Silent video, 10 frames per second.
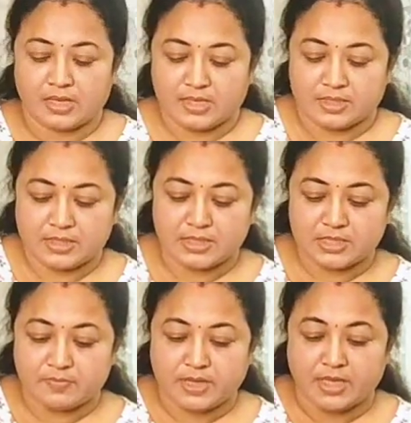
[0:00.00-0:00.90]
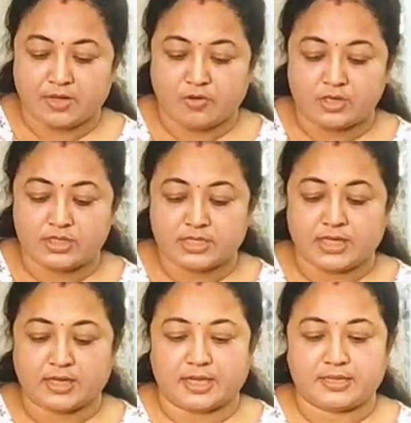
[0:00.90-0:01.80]
इसमें यह नॉन स्टिक का
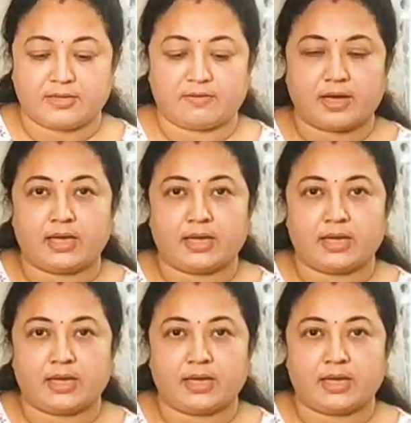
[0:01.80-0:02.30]
तवा है